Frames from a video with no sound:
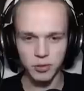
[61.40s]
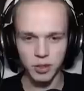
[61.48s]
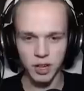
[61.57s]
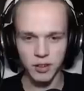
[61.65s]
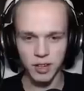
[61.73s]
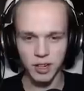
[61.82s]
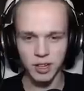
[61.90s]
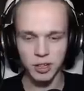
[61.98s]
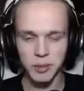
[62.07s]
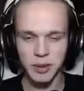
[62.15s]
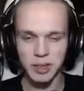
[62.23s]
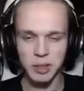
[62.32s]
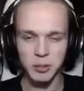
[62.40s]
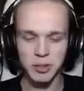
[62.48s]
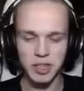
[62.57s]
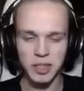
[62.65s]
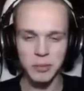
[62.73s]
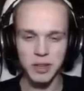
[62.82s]
No, ale, ale domek ten był
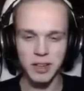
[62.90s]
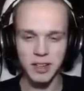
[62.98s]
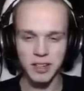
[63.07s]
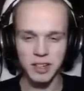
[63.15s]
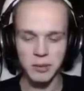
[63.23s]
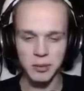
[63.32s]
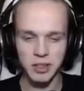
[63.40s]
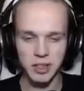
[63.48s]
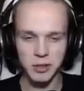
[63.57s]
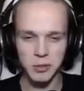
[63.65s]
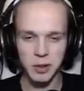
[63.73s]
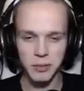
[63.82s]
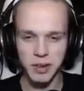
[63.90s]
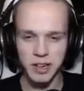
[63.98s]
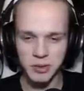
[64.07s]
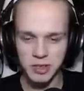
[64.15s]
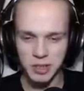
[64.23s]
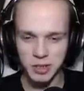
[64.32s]
taki piękny i miał taki super
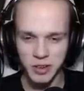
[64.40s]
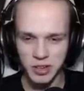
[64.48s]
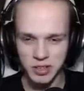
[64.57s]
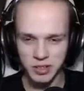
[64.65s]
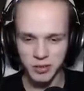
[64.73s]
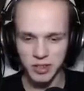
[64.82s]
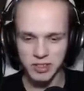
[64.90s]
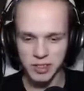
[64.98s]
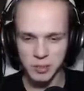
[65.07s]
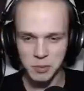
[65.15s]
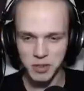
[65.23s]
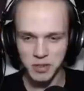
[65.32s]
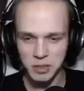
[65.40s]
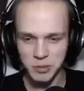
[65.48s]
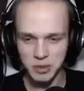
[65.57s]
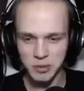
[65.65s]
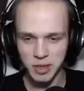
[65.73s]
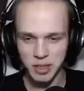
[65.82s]
mechanizm tego wejścia. W ogóle zainspirowałeś mnie
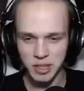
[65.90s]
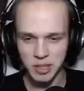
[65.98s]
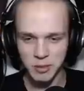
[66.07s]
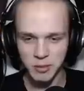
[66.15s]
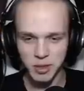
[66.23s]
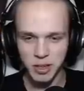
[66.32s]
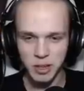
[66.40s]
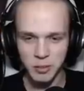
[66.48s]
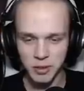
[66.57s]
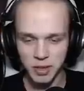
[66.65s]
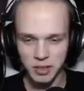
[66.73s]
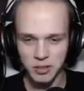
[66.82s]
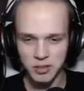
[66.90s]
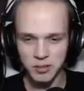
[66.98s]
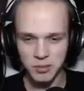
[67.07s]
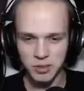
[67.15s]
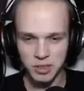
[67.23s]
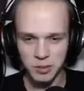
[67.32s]
tym mechanizm. Bo ja ale też powiem
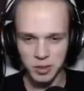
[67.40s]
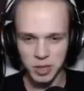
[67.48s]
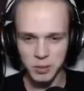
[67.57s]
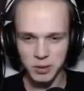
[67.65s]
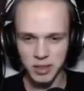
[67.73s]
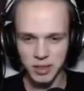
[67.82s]
mi się ci, spodobał taki.